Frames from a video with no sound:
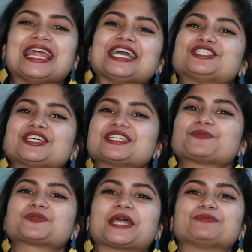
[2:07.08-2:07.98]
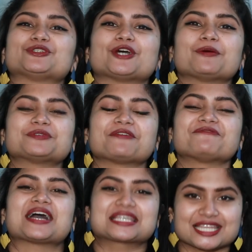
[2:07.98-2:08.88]
లైక్ షేర్ అండ్ సబ్స్క్రైబ్ టు టామ్
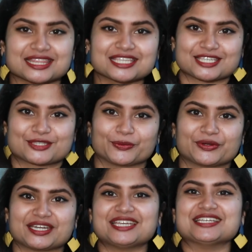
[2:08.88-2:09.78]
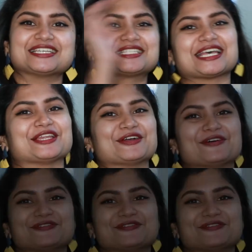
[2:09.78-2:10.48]
టామ్ ఫ్యాక్ట్స్ అండ్ దిస్ ఇస్ తోరణి సైనింగ్